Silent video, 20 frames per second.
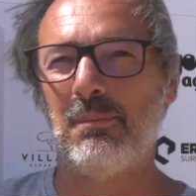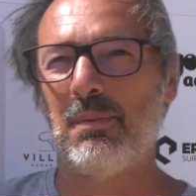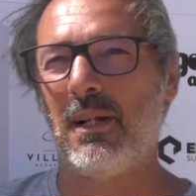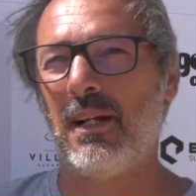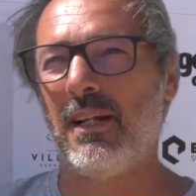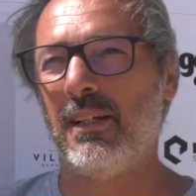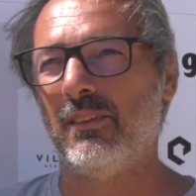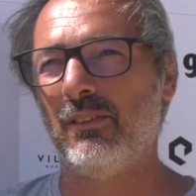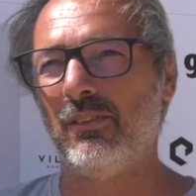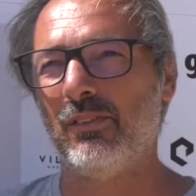
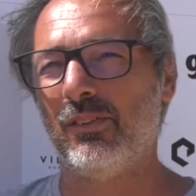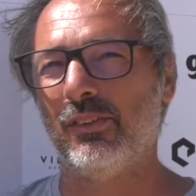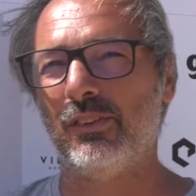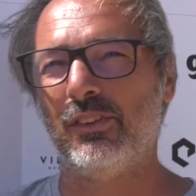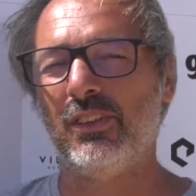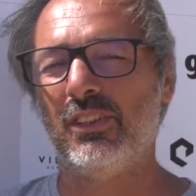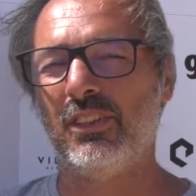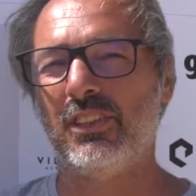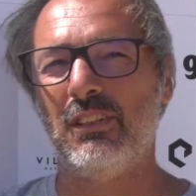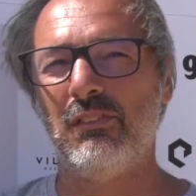praia, nos
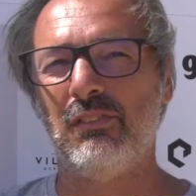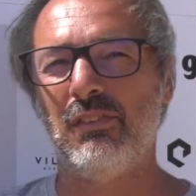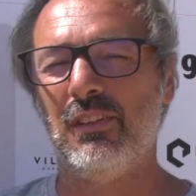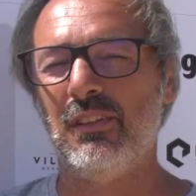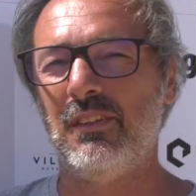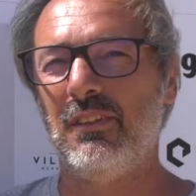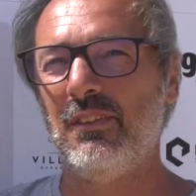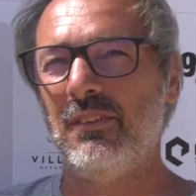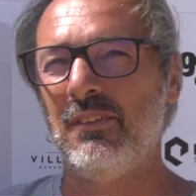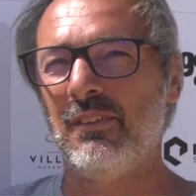outros dias sem
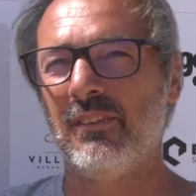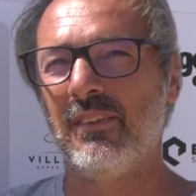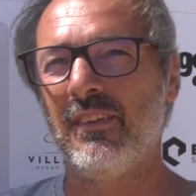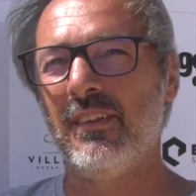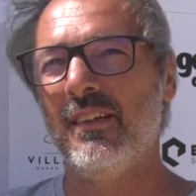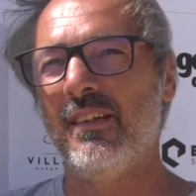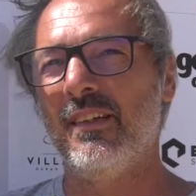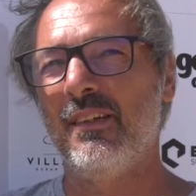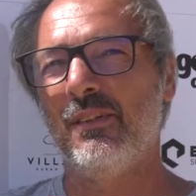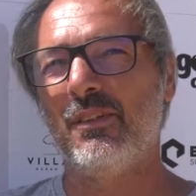vento nenhum.
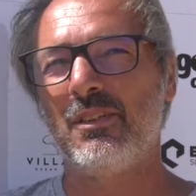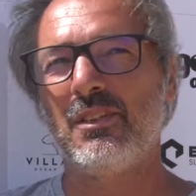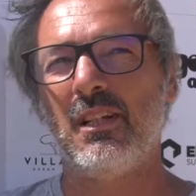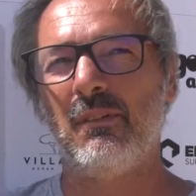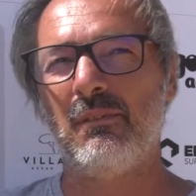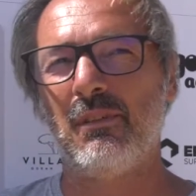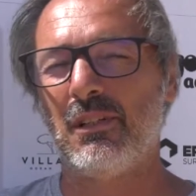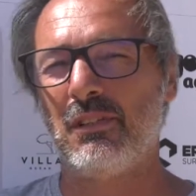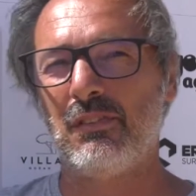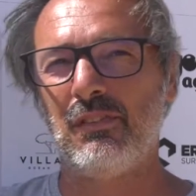Hoje
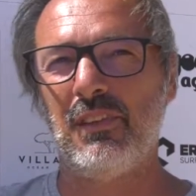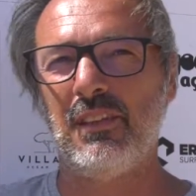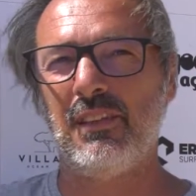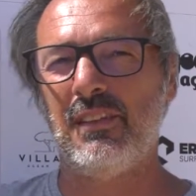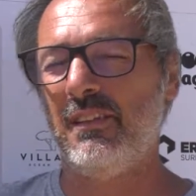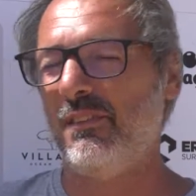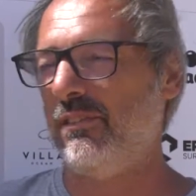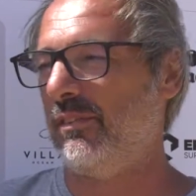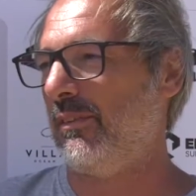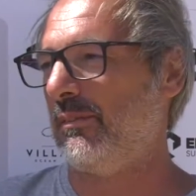está mais
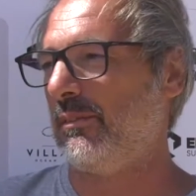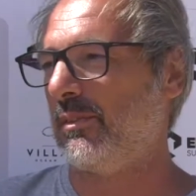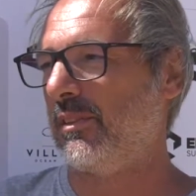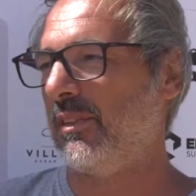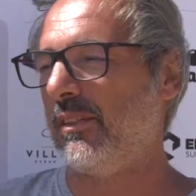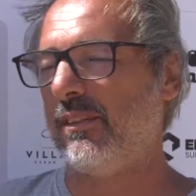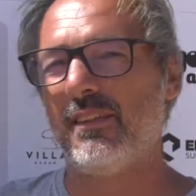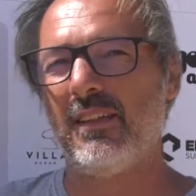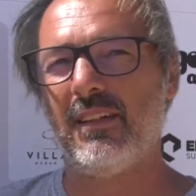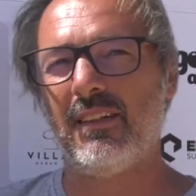vento e vamos
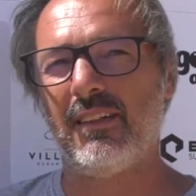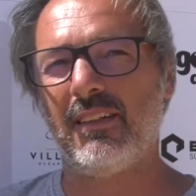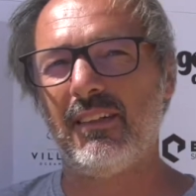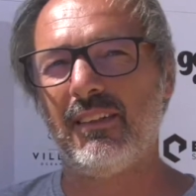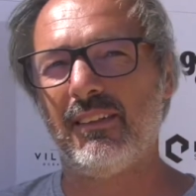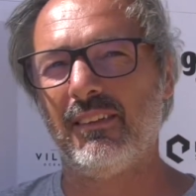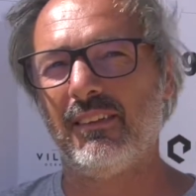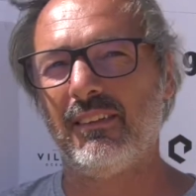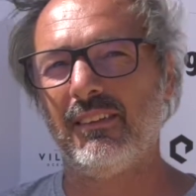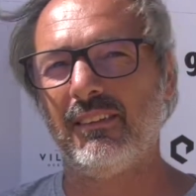tentar
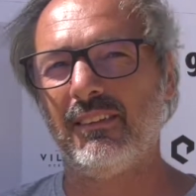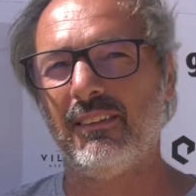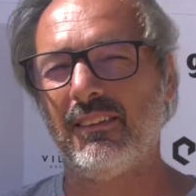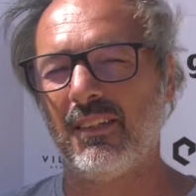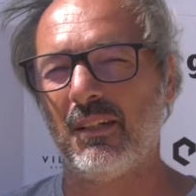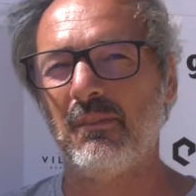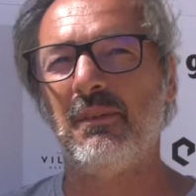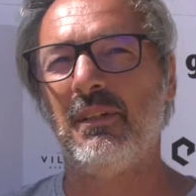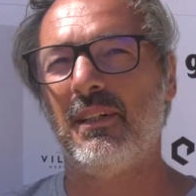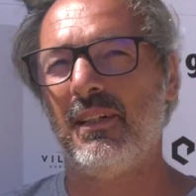eh,
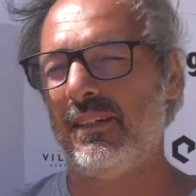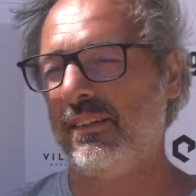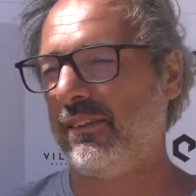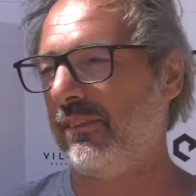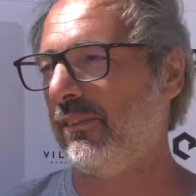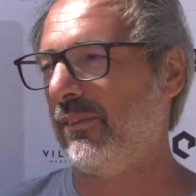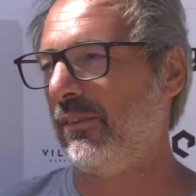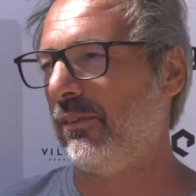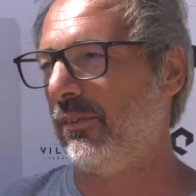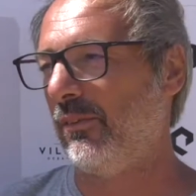terminar
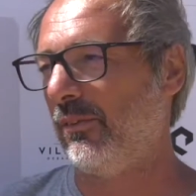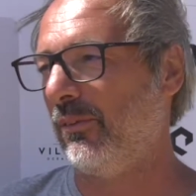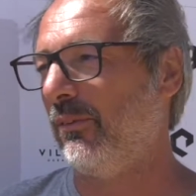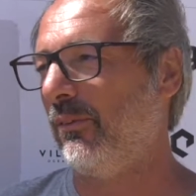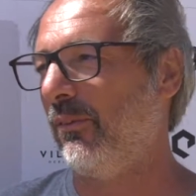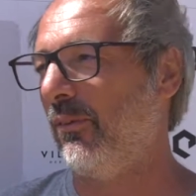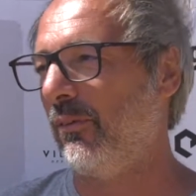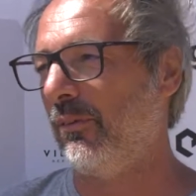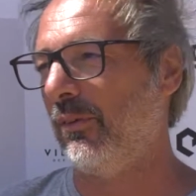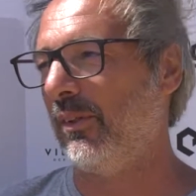
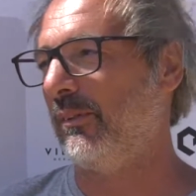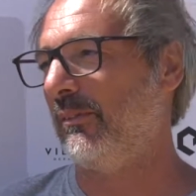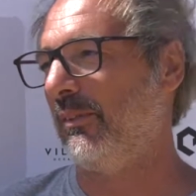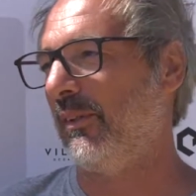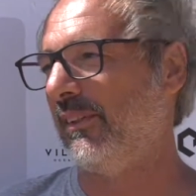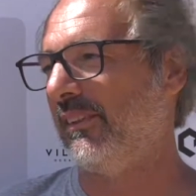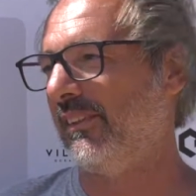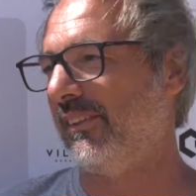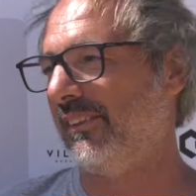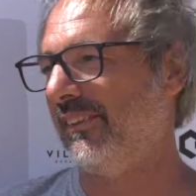o, o quanto
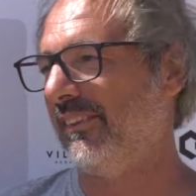antes. O